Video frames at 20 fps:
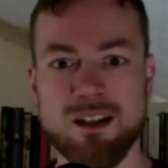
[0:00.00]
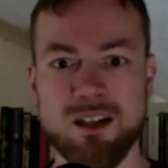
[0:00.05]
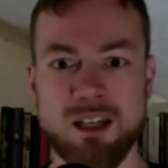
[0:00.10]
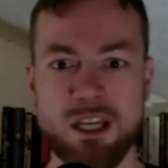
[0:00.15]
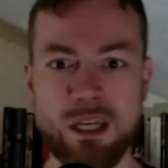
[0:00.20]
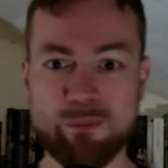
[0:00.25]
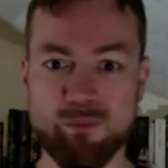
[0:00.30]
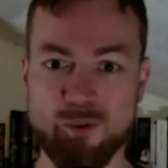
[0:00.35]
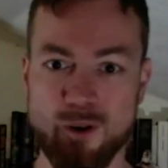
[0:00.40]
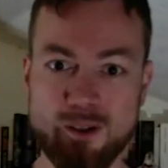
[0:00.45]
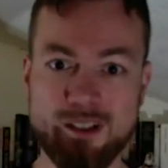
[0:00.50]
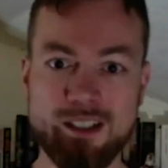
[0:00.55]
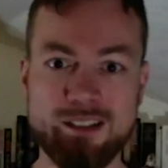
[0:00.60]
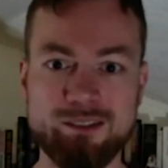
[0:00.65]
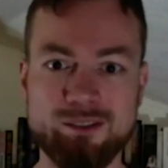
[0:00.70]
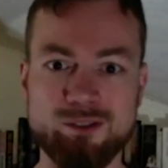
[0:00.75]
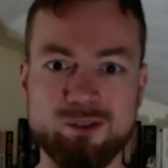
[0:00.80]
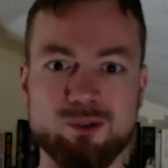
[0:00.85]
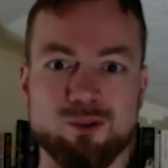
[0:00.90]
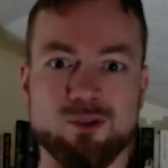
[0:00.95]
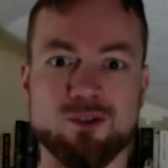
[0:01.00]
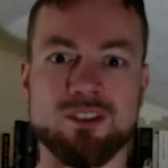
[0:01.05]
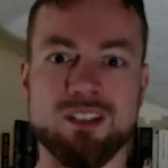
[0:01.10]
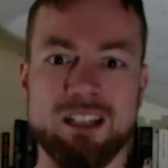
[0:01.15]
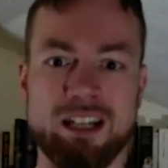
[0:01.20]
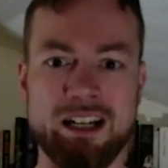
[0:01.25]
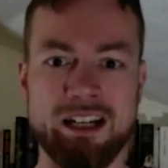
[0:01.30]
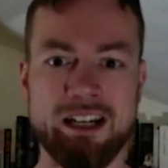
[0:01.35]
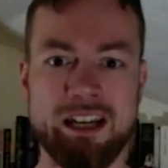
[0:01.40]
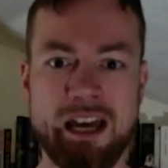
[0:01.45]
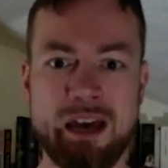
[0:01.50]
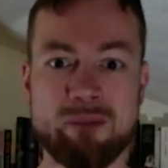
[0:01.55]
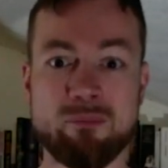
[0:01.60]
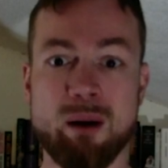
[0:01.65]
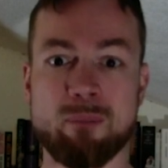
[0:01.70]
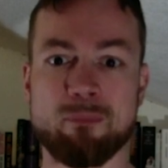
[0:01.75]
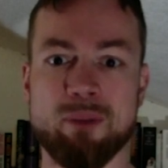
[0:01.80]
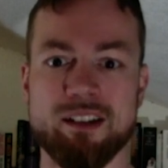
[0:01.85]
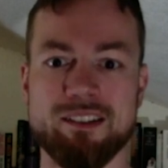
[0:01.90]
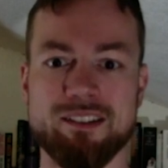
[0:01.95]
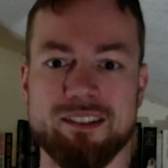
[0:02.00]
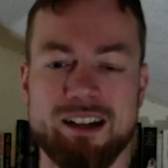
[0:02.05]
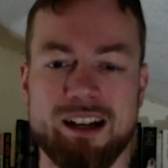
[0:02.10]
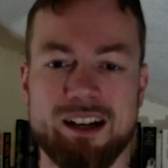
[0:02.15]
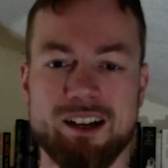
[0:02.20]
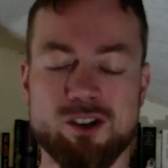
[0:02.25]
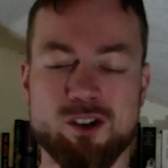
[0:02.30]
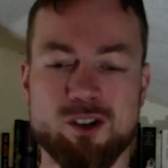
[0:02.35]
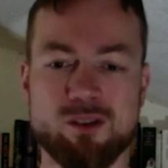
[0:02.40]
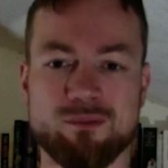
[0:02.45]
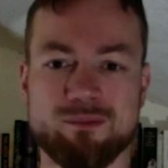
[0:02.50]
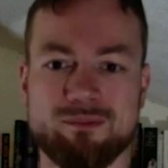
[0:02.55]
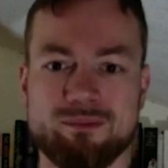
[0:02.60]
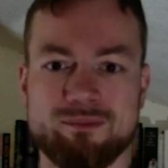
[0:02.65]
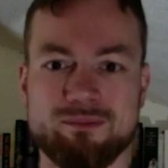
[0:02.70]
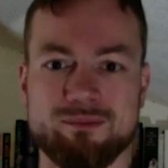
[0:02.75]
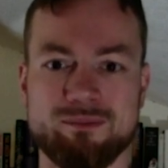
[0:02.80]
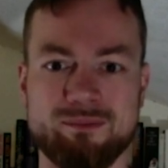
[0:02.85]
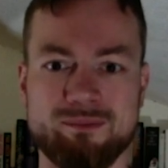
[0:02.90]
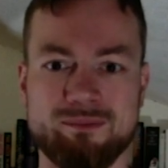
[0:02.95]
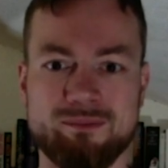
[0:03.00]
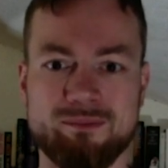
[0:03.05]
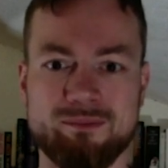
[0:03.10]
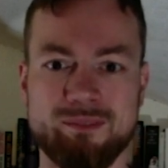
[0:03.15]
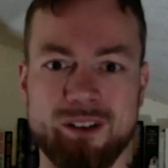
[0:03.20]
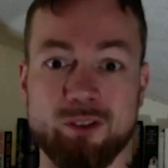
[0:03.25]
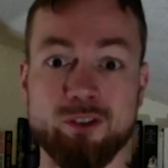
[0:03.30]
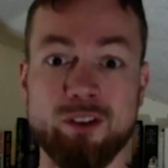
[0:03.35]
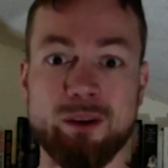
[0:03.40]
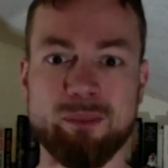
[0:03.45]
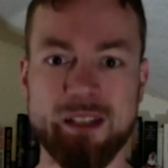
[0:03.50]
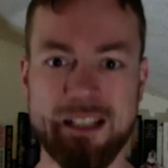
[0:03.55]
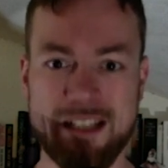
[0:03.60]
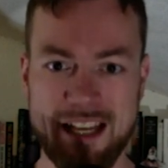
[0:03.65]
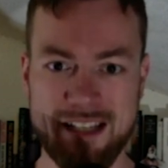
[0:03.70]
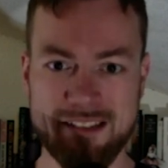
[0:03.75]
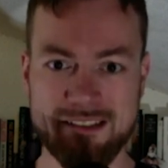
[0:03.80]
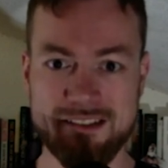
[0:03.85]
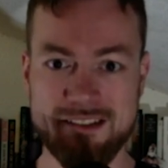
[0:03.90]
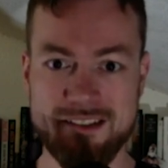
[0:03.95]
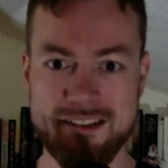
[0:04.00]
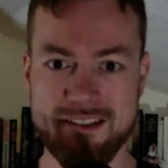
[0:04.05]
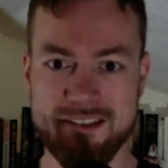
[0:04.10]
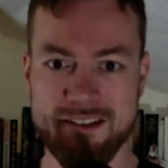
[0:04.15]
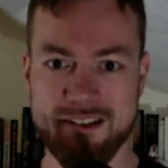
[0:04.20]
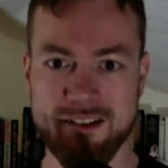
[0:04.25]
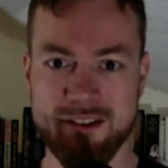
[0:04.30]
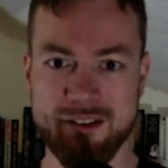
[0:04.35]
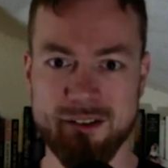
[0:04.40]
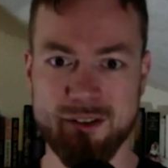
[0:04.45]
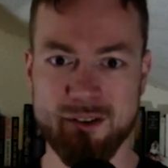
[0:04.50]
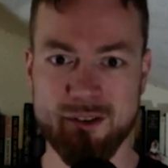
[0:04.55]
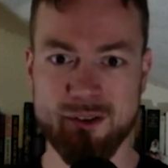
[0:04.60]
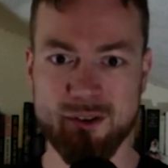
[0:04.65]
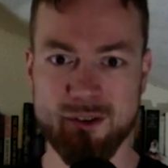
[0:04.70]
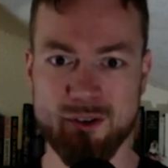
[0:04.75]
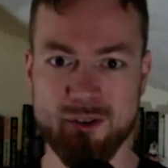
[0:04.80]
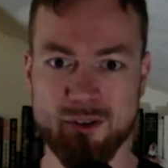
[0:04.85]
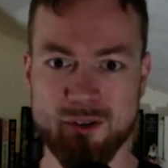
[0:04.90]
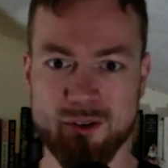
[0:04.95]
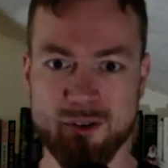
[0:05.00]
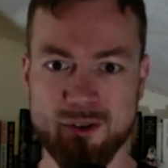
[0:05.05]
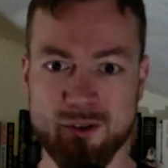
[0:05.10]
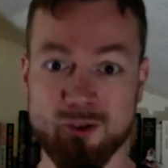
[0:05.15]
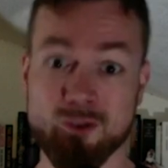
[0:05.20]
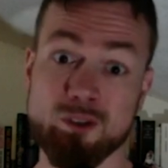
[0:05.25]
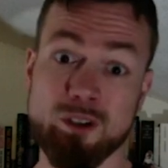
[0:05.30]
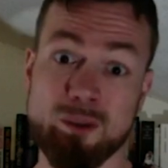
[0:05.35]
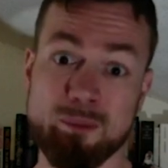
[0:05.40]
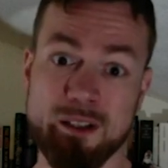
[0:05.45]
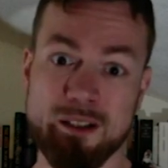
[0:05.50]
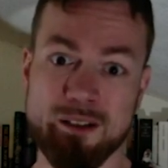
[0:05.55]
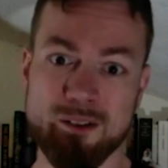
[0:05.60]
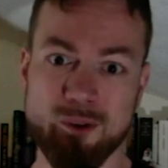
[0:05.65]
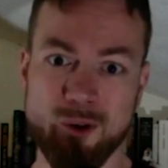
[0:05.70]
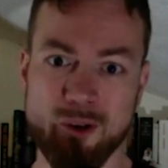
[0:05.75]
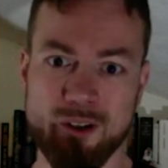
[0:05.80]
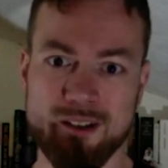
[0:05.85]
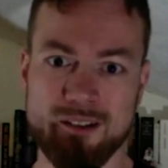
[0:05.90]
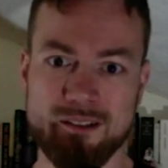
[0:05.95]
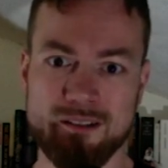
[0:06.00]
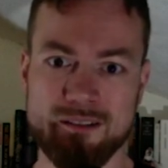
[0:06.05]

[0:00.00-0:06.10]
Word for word: Im Folgenden nun ein paar Passagen aus Kapitel 1 und Kapitel 9.